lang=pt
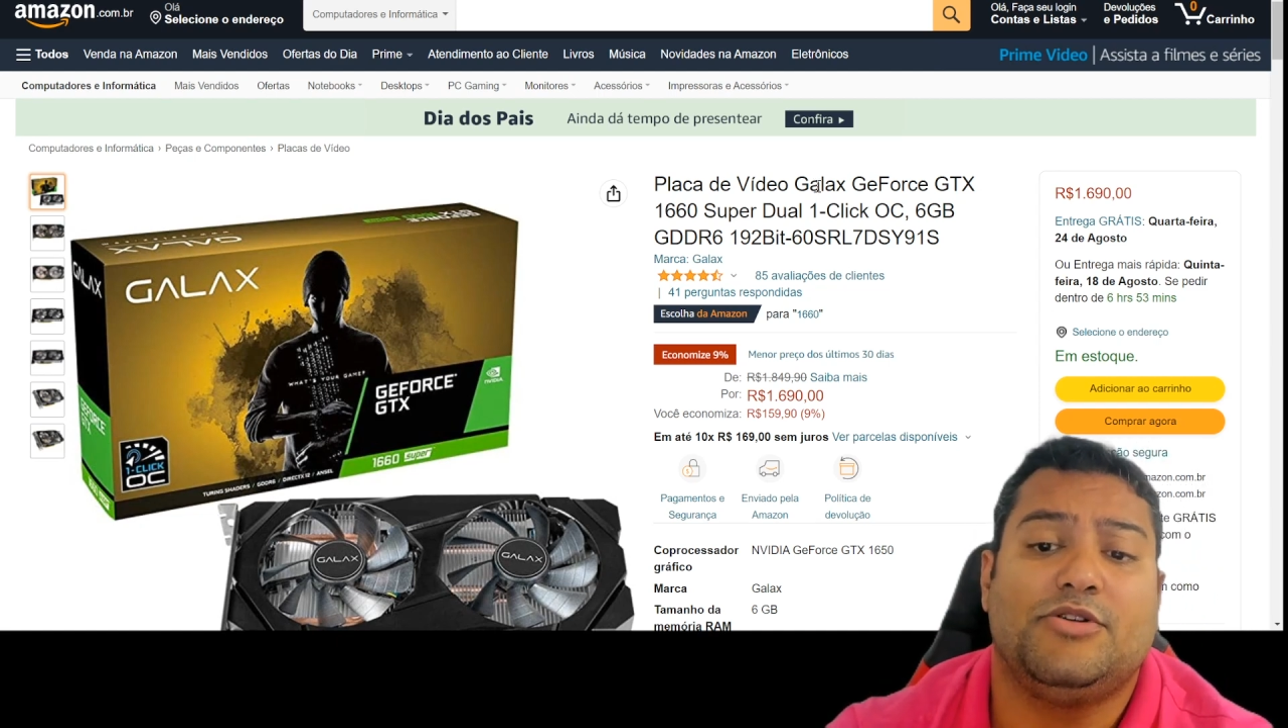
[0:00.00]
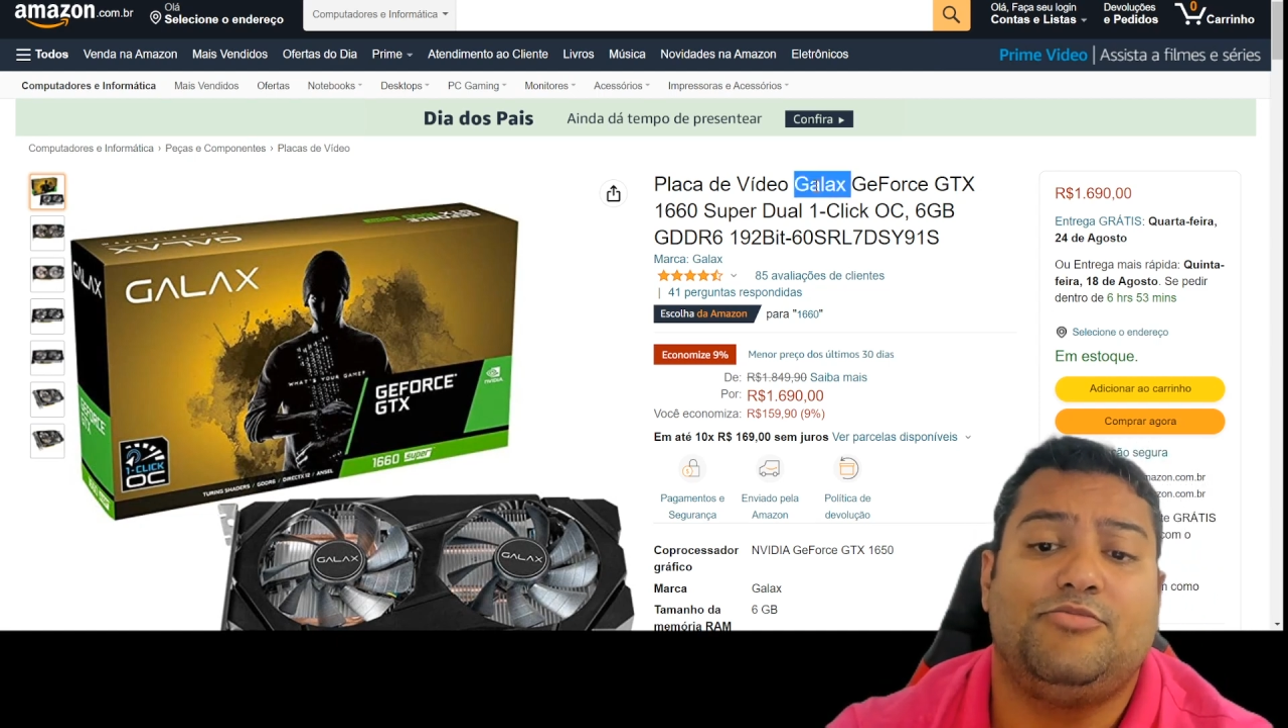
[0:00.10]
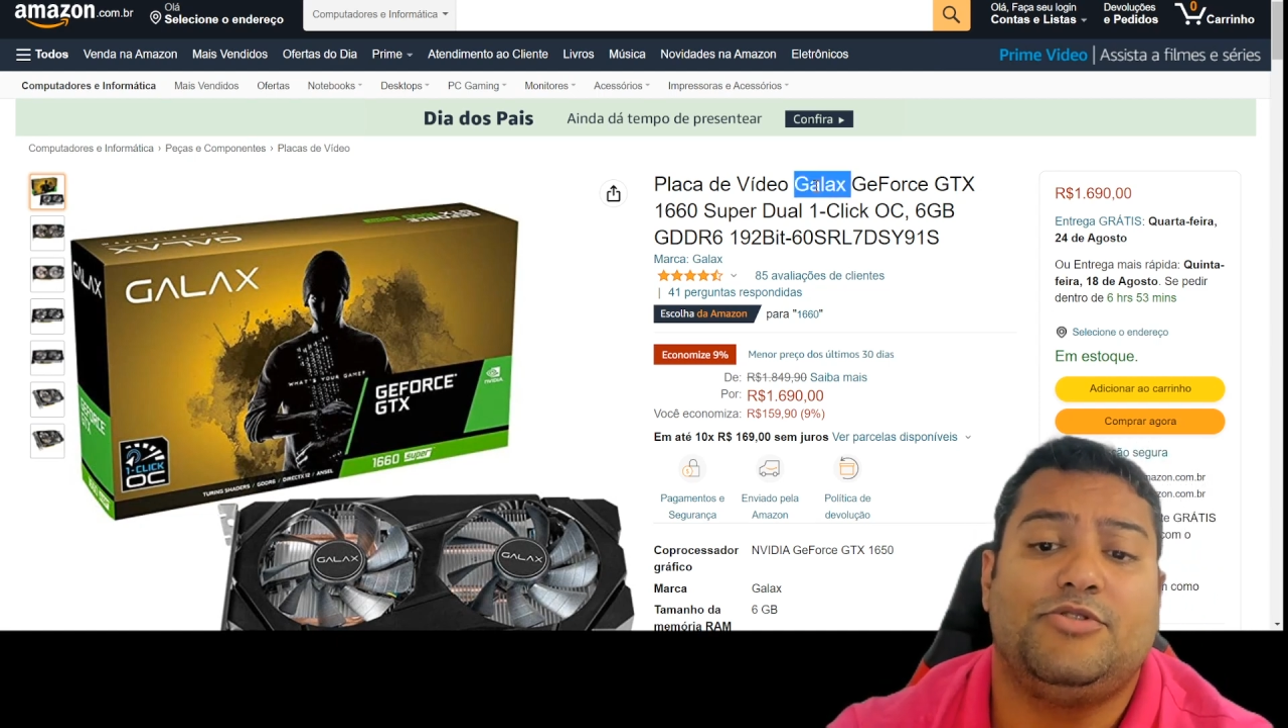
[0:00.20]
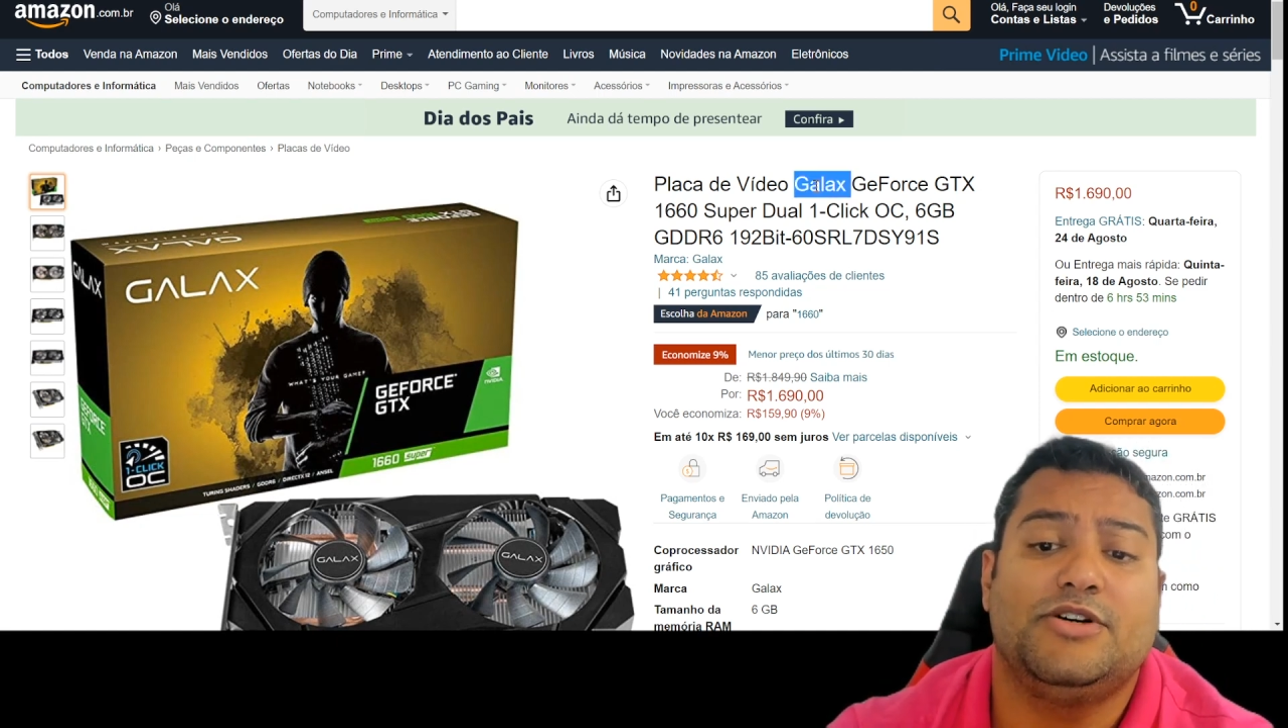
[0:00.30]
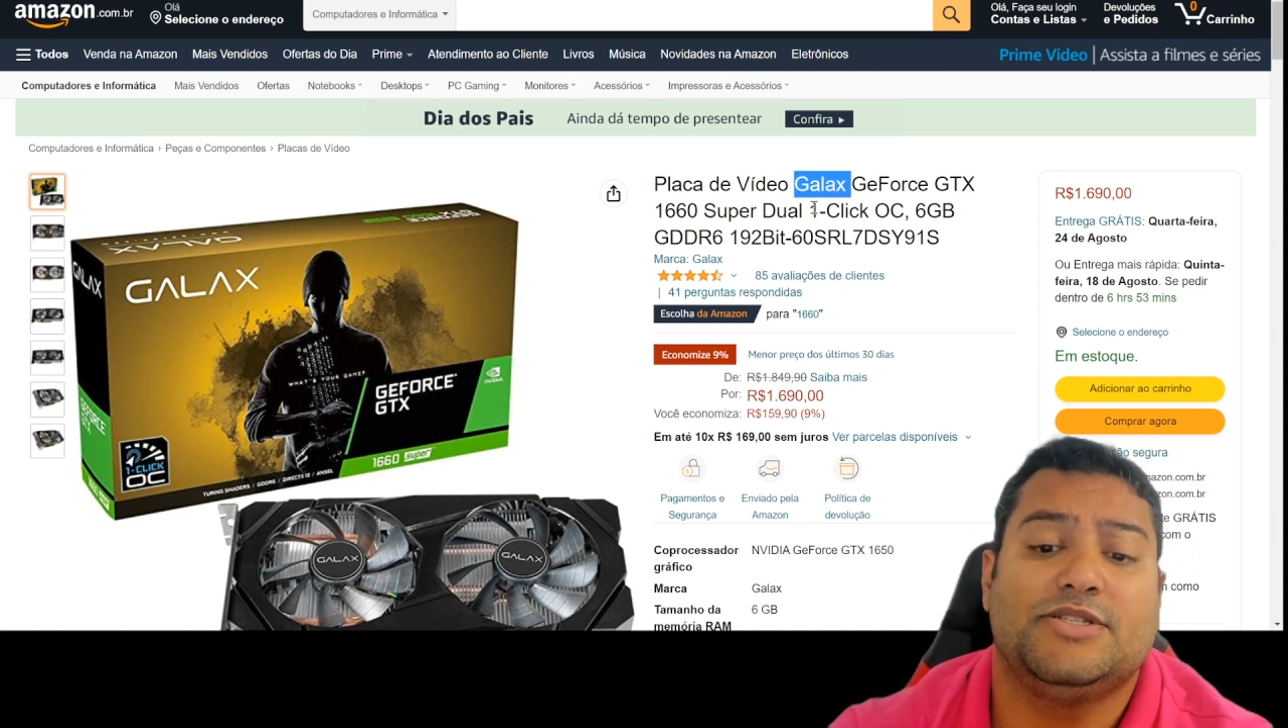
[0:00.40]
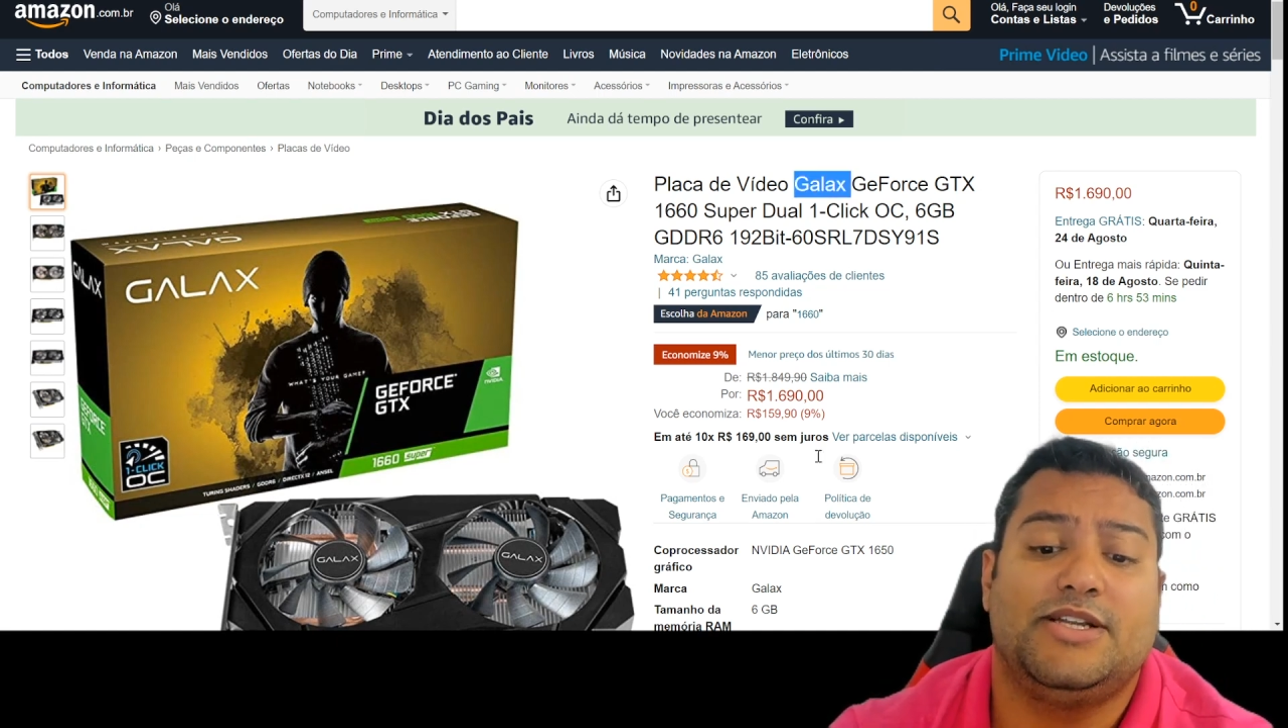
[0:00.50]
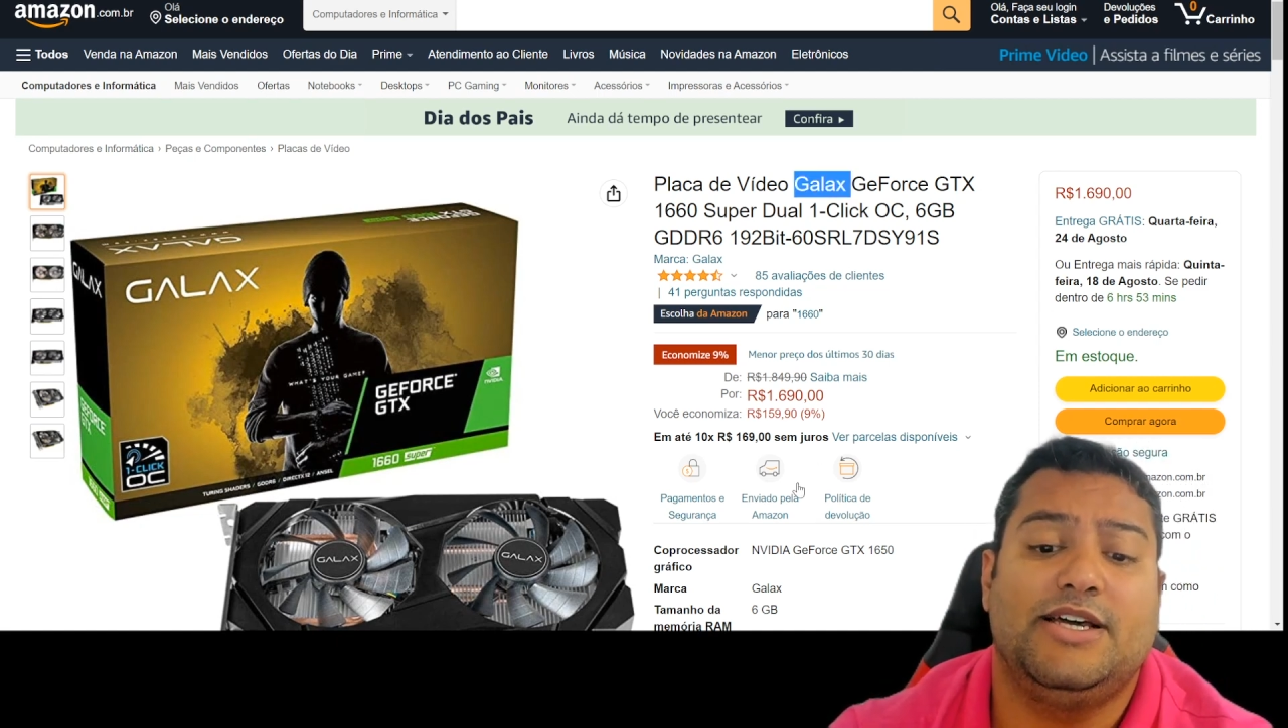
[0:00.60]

proposta